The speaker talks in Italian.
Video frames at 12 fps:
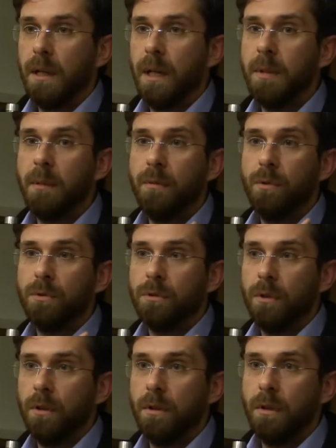Abbiamo
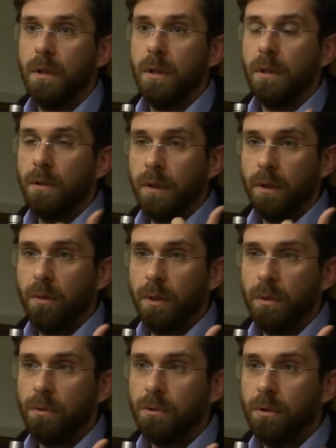avuto il governo
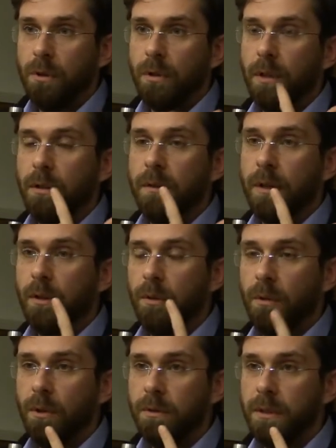Berlusconi, il governo
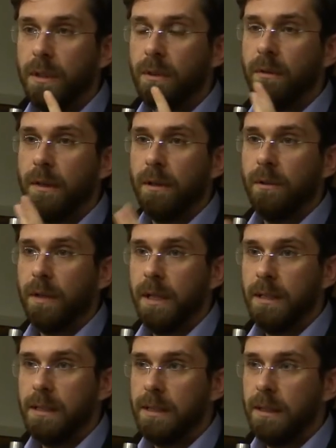Monti e il governo
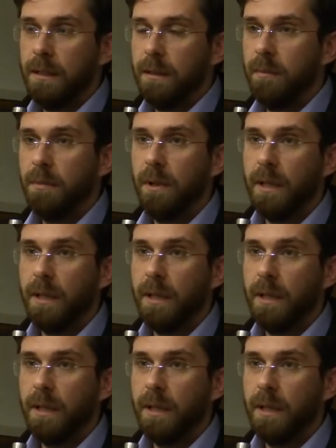Renzi in